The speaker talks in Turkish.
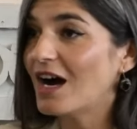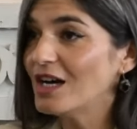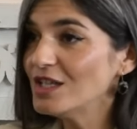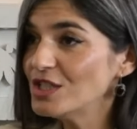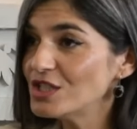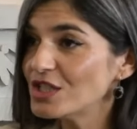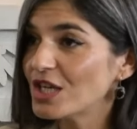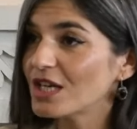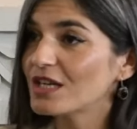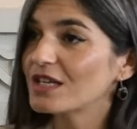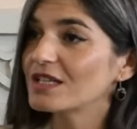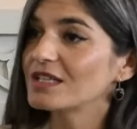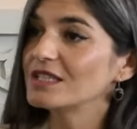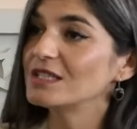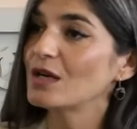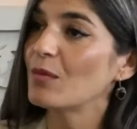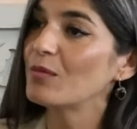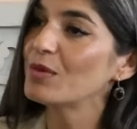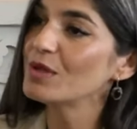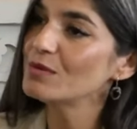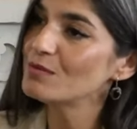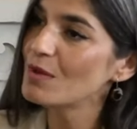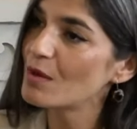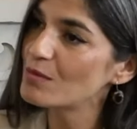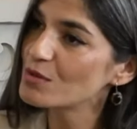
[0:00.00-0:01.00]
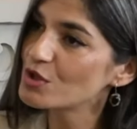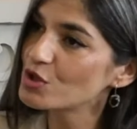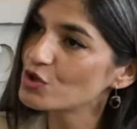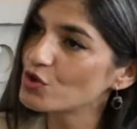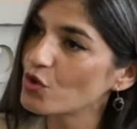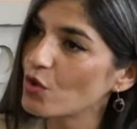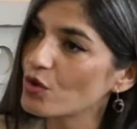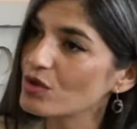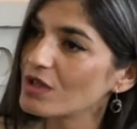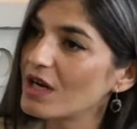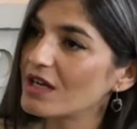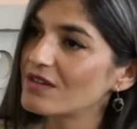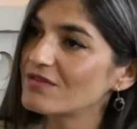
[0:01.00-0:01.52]
Ancak
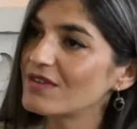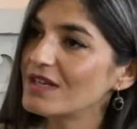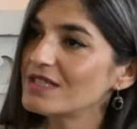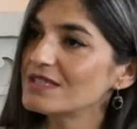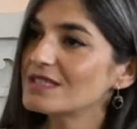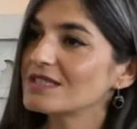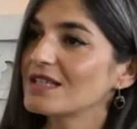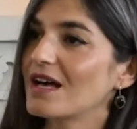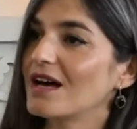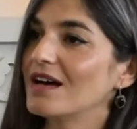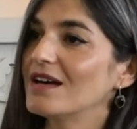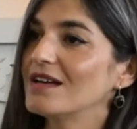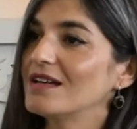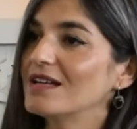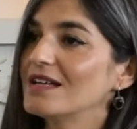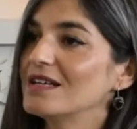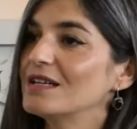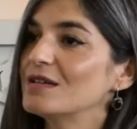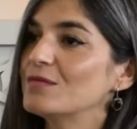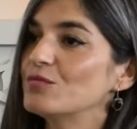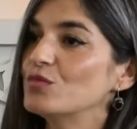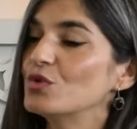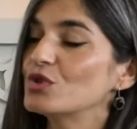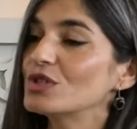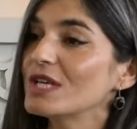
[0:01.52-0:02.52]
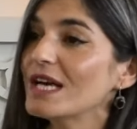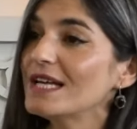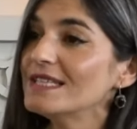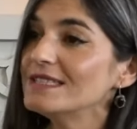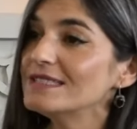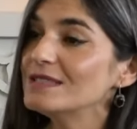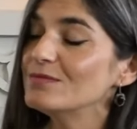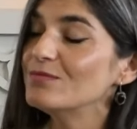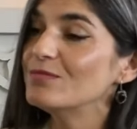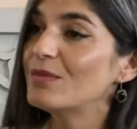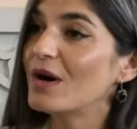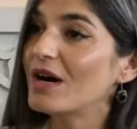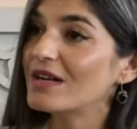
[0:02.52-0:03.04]
yapılmamış yollar varsa, bu
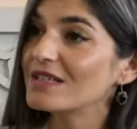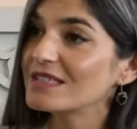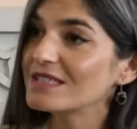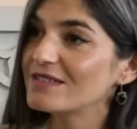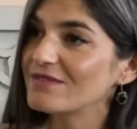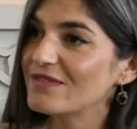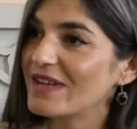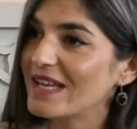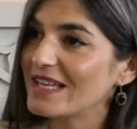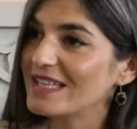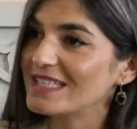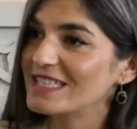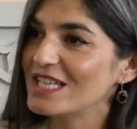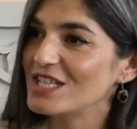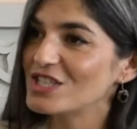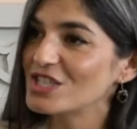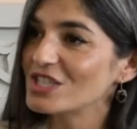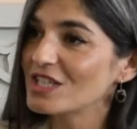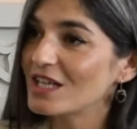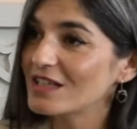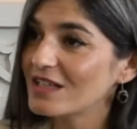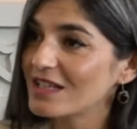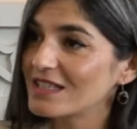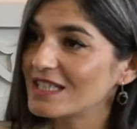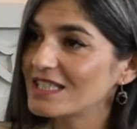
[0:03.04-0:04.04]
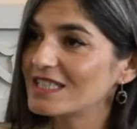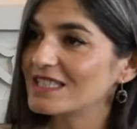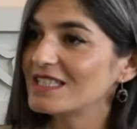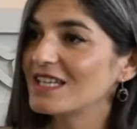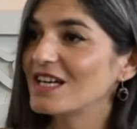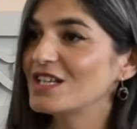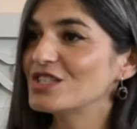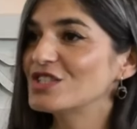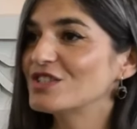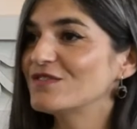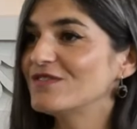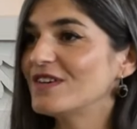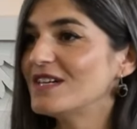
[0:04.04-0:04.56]
kentin park ve yeşil alan
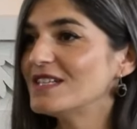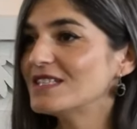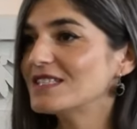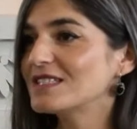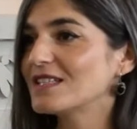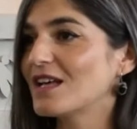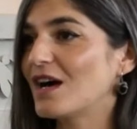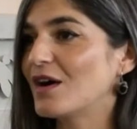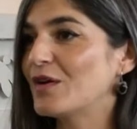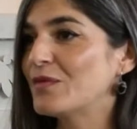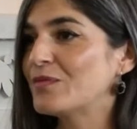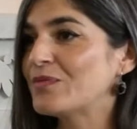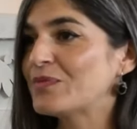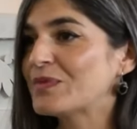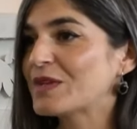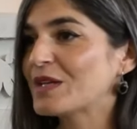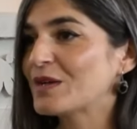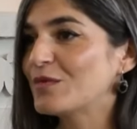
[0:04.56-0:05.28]
ihtiyacı varsa,